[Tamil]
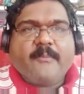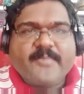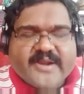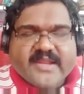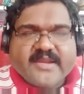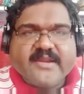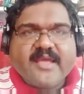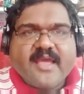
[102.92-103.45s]

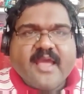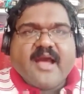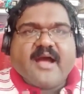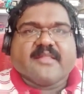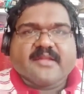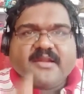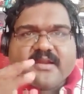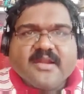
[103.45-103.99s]
அப்படின்னு
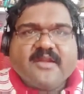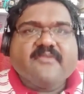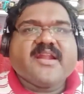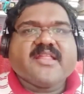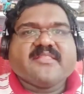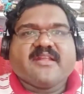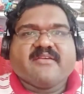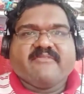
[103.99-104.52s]
அந்த
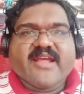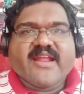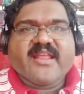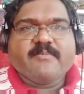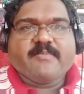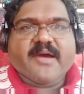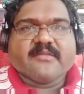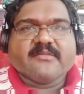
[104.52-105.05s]
நிறுவனத்தில்
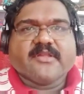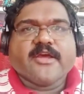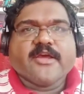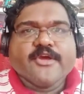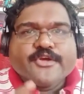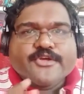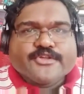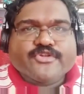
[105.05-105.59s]
வேலை பார்த்த
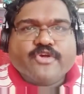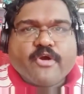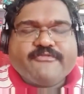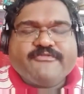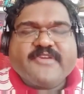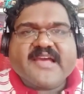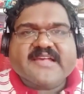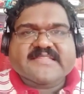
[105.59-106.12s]

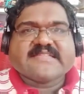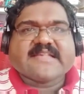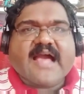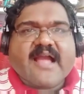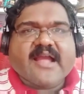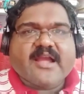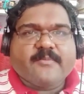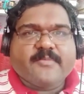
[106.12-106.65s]
சோஃபியா
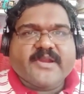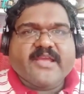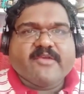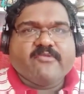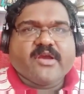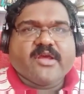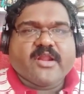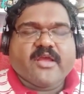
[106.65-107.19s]
ஜாங்
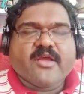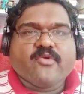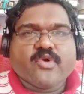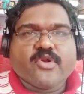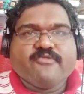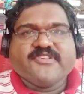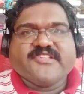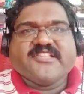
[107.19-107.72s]
அப்படிங்கிற
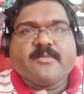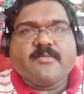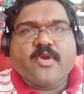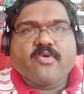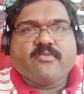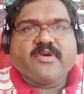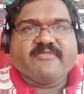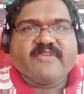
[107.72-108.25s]
ஒரு விசில்
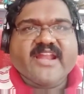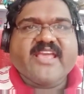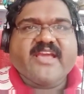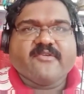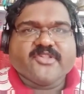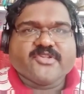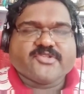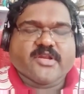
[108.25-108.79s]
ப்ளோவர்
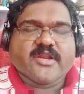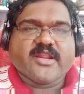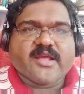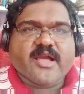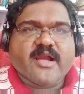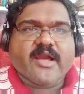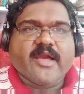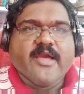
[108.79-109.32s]
வெளியே வந்து
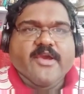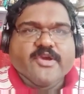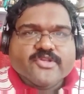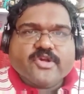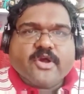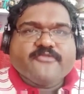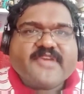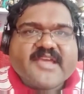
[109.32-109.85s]
சொல்லியிருக்காங்க
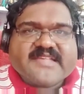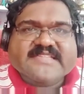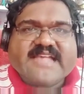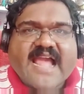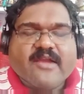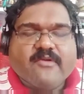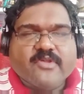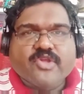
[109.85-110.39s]
சோஃபியா
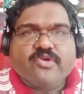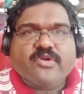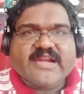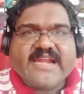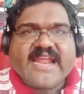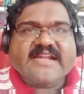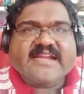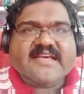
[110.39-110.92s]
ஜாங் வந்து ஒரு
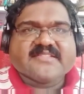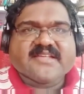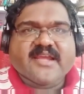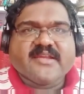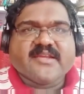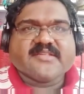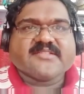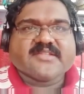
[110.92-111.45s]
டேட்டா
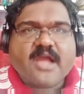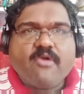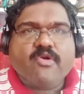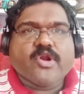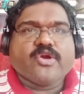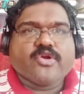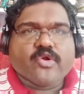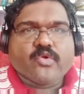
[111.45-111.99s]
சயின்டிஸ்ட்
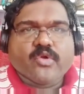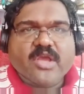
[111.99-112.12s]
அவங்களுக்கு